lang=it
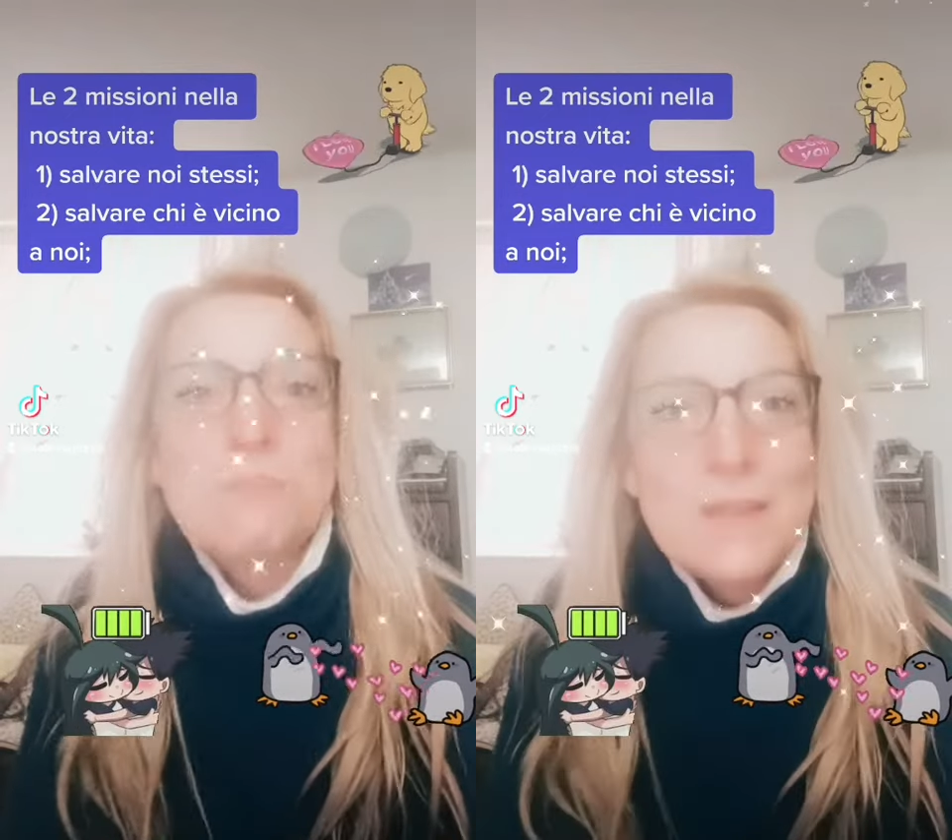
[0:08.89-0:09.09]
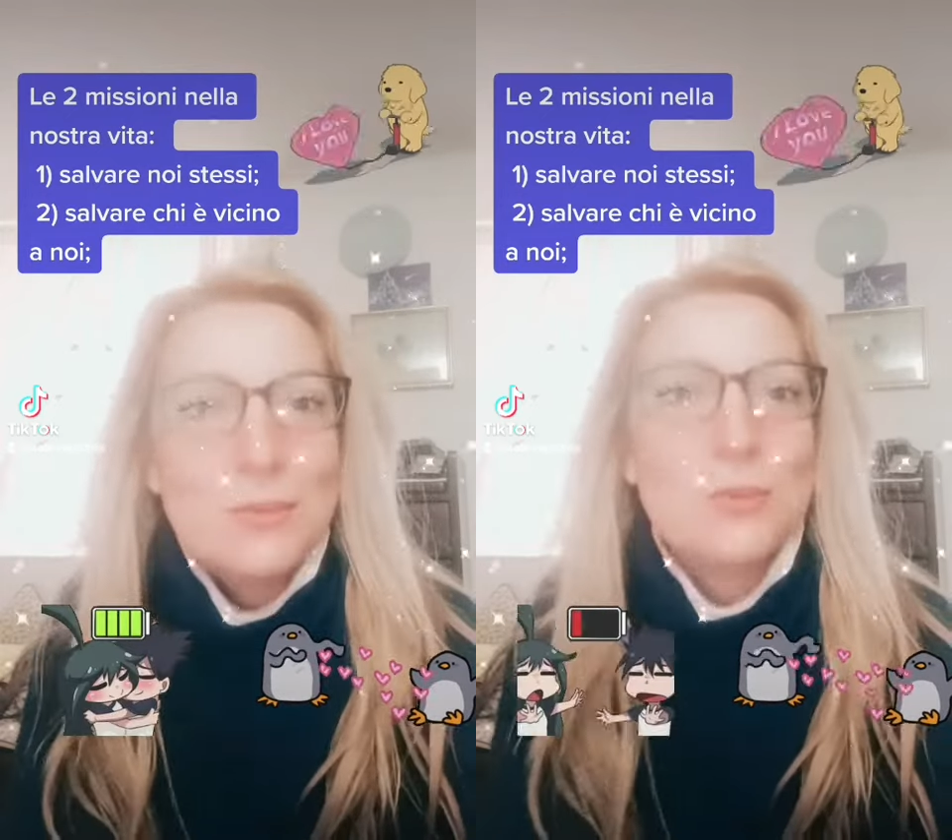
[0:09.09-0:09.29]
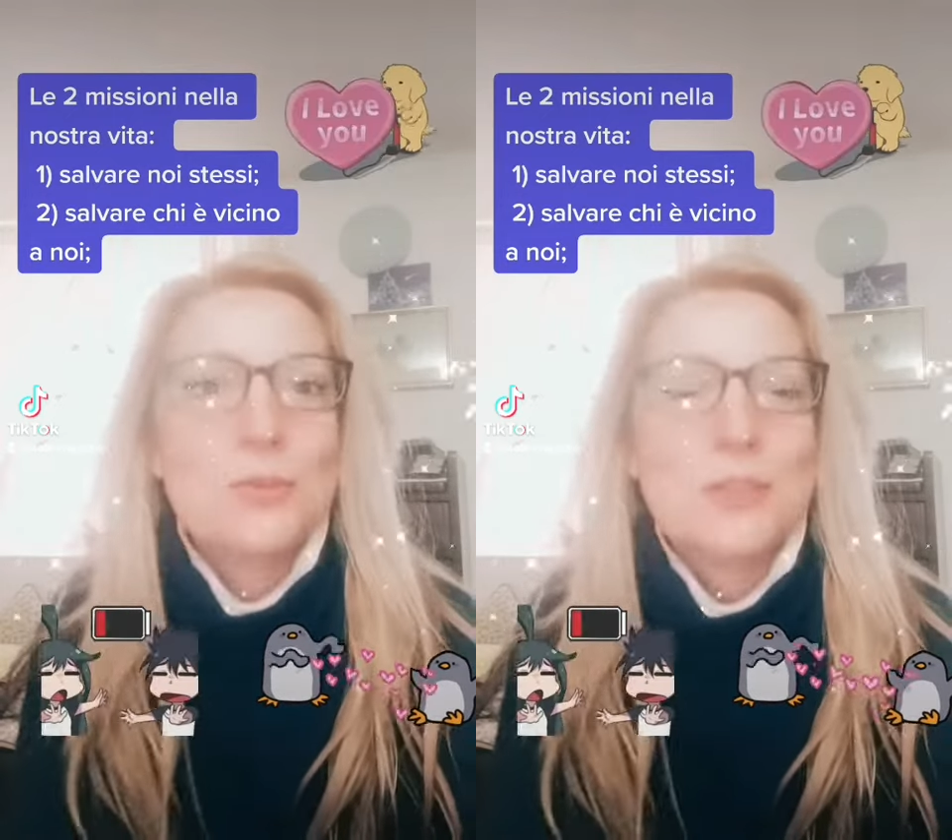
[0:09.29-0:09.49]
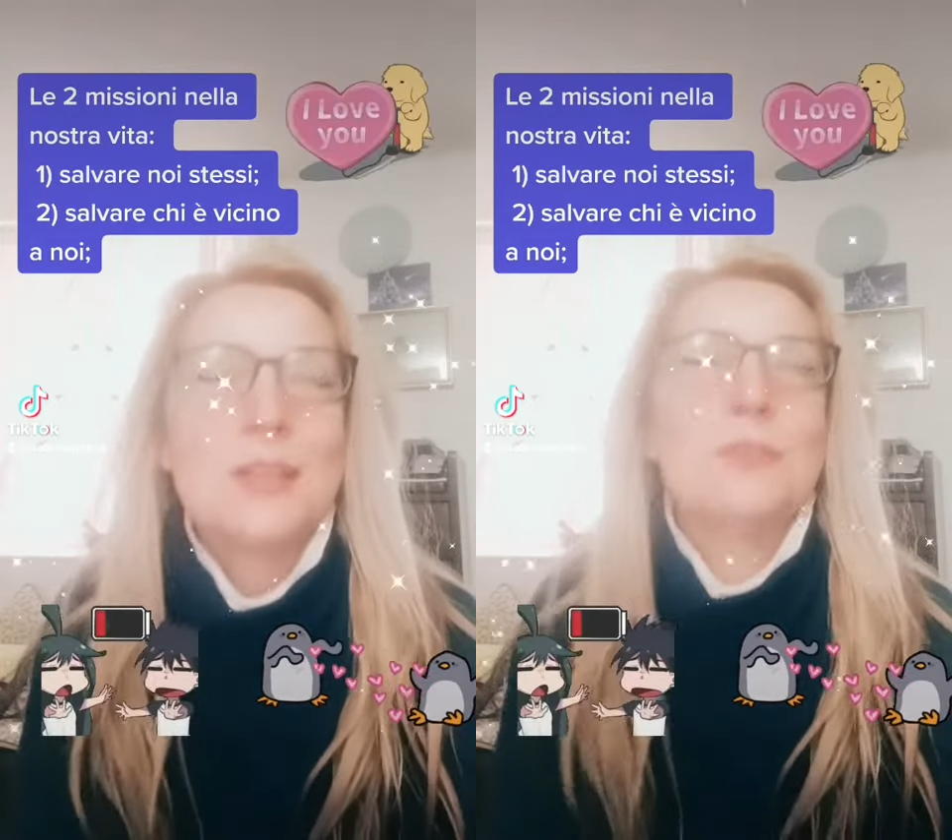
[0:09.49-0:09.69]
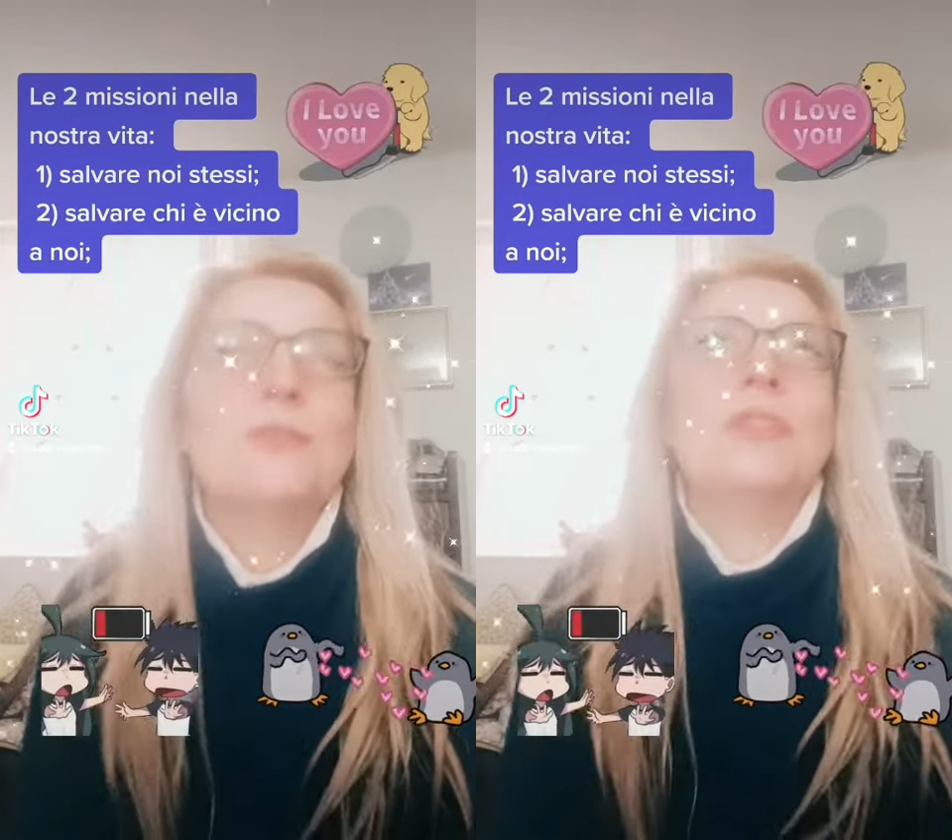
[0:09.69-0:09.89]
sono
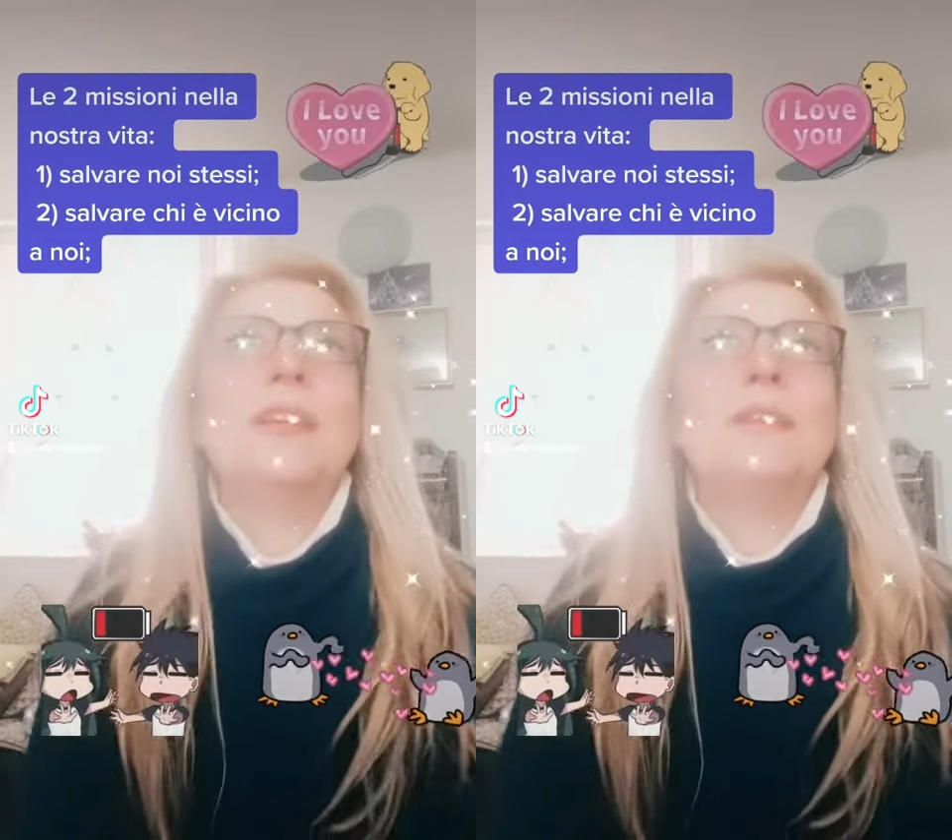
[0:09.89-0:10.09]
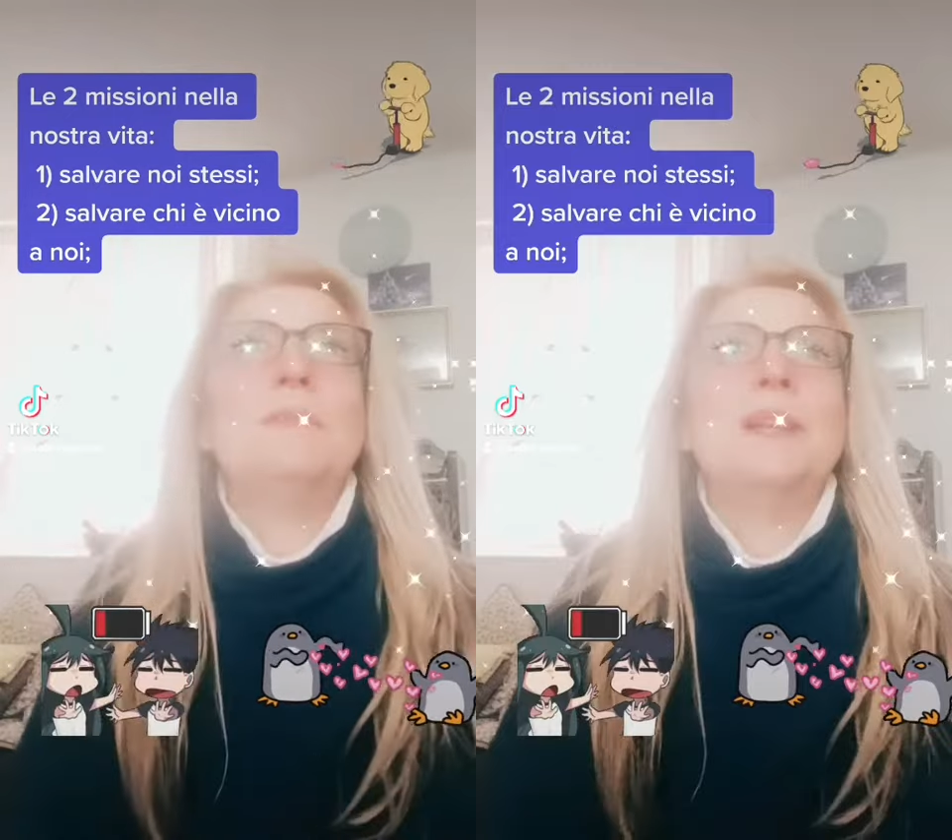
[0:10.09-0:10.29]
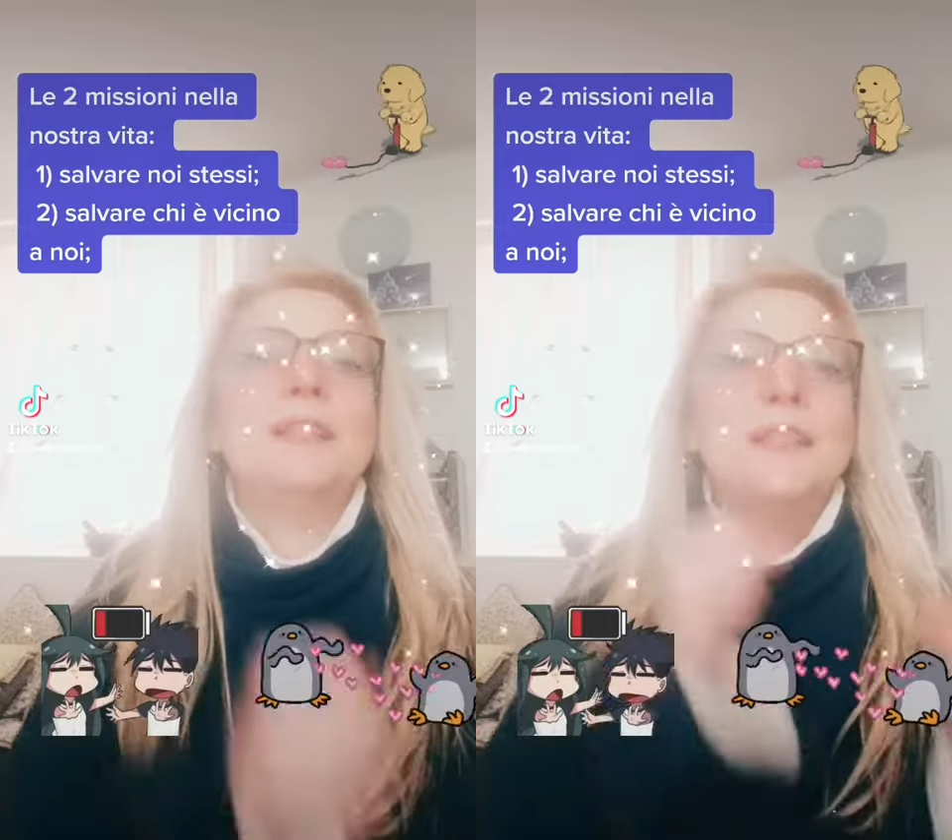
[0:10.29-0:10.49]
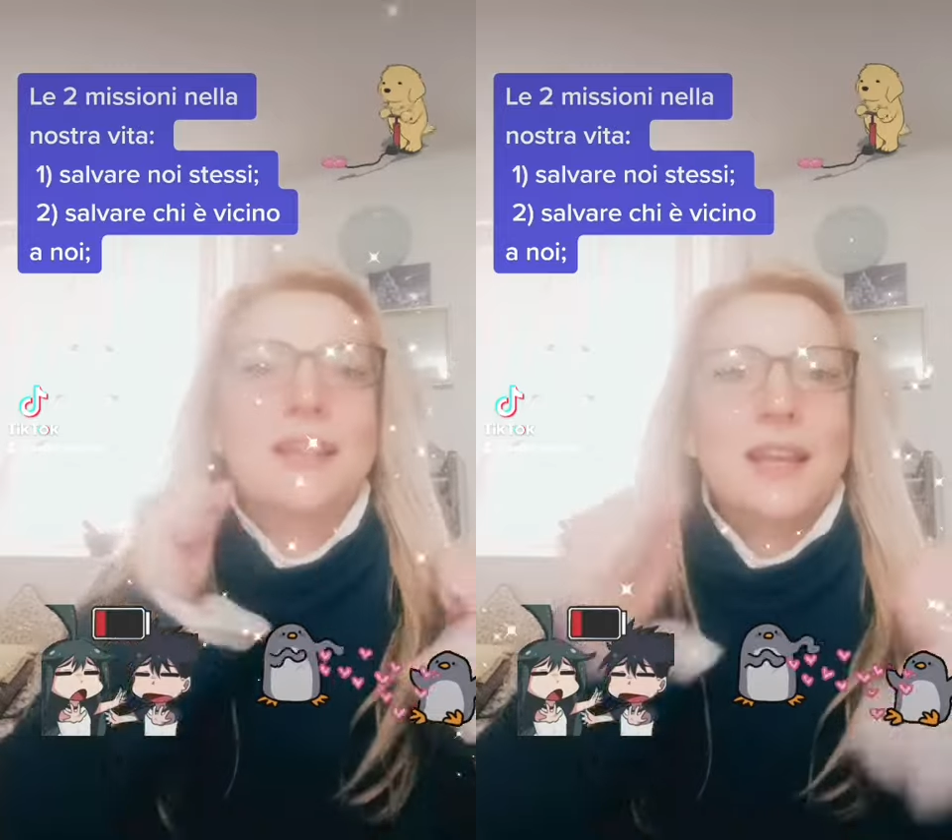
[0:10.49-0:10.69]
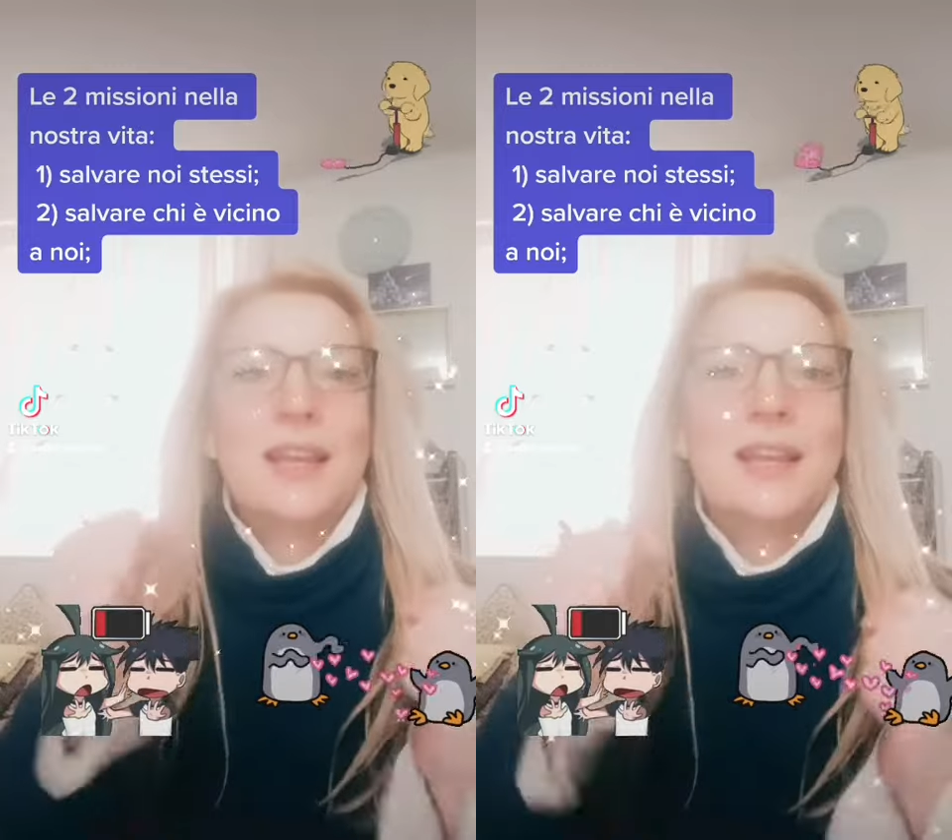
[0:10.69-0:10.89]
stato
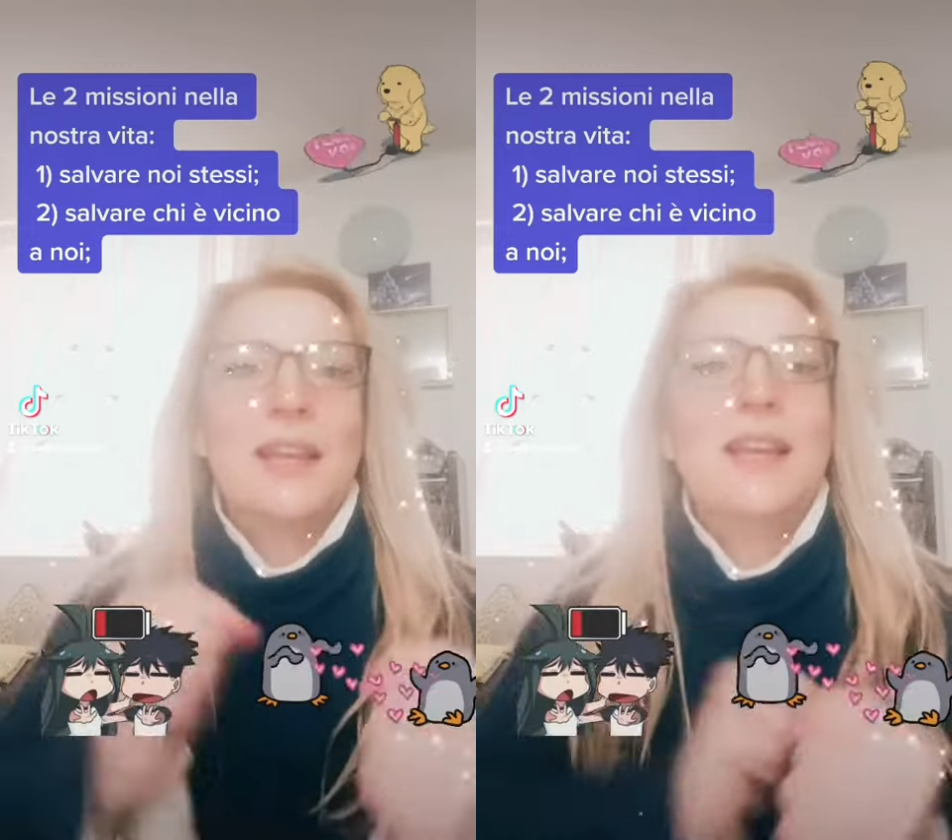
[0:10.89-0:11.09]
finalmente